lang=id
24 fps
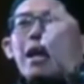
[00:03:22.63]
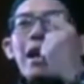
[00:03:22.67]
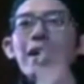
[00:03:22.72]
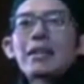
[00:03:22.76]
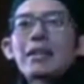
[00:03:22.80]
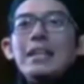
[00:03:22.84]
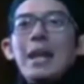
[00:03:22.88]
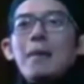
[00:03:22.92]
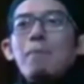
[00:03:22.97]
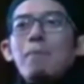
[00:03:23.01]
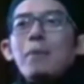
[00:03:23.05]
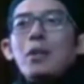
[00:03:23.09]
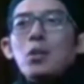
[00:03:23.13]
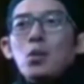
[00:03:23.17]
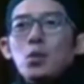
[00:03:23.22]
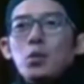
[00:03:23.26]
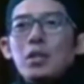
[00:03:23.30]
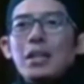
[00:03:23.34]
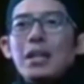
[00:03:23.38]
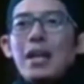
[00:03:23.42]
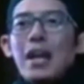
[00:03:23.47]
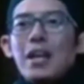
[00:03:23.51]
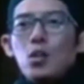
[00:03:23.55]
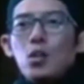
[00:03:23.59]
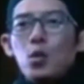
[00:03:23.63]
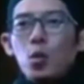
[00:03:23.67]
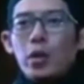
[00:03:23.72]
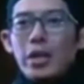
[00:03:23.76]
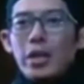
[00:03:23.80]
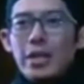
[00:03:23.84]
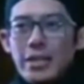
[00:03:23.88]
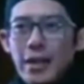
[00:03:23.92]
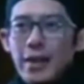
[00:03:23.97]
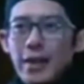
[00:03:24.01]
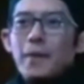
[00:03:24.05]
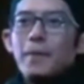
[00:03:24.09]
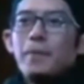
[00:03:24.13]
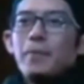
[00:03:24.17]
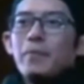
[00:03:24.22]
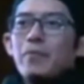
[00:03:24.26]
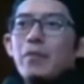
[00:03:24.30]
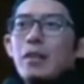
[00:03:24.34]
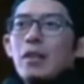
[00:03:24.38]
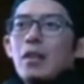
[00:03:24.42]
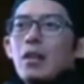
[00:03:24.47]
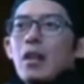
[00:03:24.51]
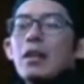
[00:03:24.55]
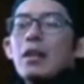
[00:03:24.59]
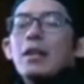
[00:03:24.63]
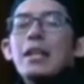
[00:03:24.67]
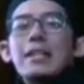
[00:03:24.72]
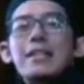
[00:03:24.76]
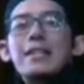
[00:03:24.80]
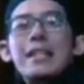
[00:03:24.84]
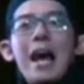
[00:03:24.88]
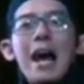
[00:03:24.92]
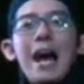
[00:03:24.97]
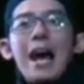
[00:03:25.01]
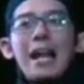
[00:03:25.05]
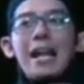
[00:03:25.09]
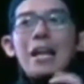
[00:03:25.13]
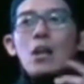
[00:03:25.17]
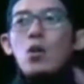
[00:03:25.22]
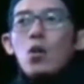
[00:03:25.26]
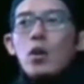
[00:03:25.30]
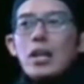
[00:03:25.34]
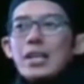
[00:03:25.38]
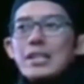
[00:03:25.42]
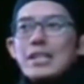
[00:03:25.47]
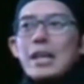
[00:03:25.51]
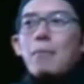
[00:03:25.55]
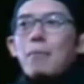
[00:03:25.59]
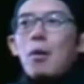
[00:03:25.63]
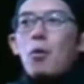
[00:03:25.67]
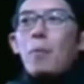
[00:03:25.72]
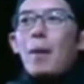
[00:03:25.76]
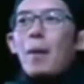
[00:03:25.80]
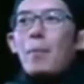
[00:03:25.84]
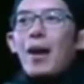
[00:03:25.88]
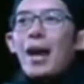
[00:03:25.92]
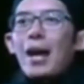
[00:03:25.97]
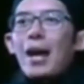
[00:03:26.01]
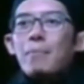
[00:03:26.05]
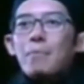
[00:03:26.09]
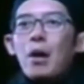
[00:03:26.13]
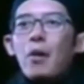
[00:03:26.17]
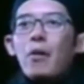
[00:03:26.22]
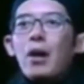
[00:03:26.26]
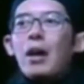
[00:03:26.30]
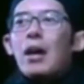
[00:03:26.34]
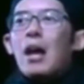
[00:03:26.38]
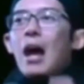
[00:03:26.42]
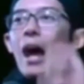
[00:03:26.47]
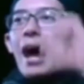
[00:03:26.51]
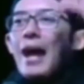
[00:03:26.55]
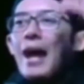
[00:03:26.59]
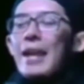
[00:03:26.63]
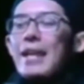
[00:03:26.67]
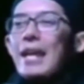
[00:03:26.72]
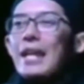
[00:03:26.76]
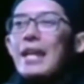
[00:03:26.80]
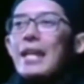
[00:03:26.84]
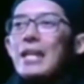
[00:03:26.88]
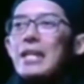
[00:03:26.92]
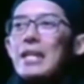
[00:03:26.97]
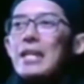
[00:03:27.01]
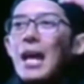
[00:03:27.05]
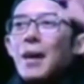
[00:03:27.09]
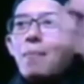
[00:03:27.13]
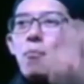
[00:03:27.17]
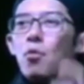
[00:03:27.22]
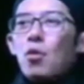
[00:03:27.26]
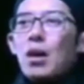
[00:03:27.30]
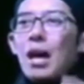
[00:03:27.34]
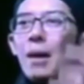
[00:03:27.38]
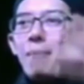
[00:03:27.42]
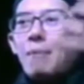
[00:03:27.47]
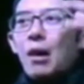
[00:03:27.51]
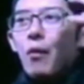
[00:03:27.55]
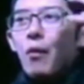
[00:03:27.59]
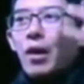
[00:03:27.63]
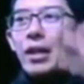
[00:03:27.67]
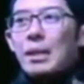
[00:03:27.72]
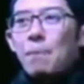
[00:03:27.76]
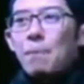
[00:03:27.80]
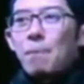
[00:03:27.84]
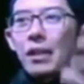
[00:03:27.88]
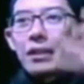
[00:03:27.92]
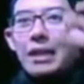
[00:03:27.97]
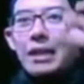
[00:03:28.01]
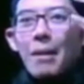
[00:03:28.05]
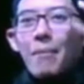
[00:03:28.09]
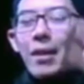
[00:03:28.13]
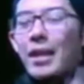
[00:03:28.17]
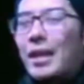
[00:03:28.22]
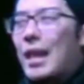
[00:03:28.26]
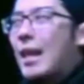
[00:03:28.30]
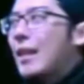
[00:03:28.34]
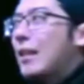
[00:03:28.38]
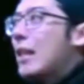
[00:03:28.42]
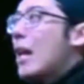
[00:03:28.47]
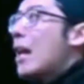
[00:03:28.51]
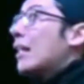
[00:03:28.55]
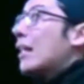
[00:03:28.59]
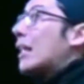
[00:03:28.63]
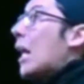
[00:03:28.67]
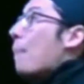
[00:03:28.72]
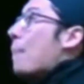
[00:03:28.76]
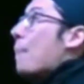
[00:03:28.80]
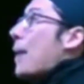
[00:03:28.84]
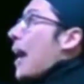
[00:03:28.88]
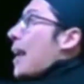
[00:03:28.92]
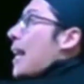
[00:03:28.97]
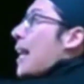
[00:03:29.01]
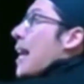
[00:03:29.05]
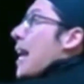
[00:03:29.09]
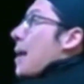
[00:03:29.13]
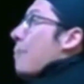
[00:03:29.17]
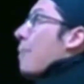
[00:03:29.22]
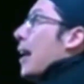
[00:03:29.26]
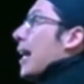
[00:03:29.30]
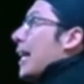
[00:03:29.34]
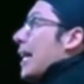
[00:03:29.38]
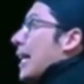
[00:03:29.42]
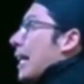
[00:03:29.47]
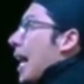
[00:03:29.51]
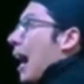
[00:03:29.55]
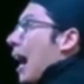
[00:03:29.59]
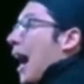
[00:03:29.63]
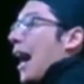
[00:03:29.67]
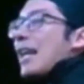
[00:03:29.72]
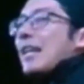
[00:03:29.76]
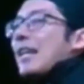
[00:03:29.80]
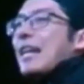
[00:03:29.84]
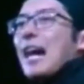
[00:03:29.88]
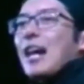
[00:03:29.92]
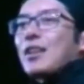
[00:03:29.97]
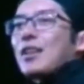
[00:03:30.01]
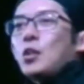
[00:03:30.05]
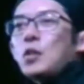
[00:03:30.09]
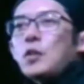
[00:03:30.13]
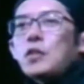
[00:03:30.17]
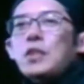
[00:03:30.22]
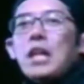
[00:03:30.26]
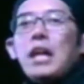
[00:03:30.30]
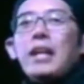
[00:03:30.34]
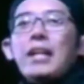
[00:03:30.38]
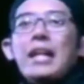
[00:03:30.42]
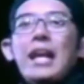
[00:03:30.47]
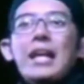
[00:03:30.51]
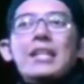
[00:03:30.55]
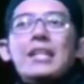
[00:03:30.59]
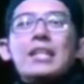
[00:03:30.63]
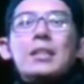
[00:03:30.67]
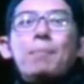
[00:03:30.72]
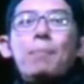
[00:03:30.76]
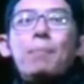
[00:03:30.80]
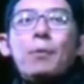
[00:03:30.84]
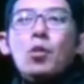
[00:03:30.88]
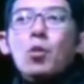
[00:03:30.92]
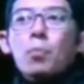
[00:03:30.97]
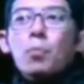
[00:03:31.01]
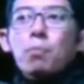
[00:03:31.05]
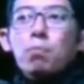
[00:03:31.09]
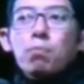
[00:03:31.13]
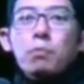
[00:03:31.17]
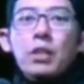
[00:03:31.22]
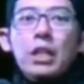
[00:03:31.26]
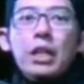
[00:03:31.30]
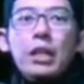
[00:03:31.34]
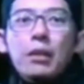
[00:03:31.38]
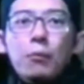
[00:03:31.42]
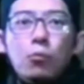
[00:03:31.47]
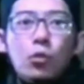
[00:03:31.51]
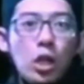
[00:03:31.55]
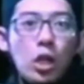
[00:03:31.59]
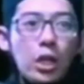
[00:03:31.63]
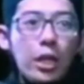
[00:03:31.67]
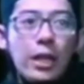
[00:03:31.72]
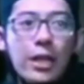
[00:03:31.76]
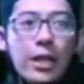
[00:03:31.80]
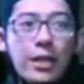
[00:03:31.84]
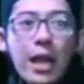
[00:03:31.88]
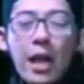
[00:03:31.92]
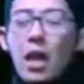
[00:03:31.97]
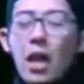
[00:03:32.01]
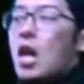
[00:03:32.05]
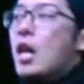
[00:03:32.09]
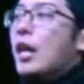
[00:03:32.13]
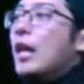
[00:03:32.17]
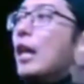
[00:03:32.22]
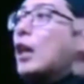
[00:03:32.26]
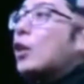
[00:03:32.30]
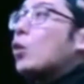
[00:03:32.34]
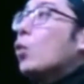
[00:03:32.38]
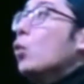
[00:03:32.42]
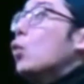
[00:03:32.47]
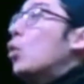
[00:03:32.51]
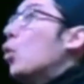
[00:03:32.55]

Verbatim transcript: batang yang penuh dengan durinya. Kisah alegoris yang mengumpamakan bahwa ada indah bunga mawar di pertamanan, tapi ada yang menghinakan kaktus yang dengan sepenuh dirinya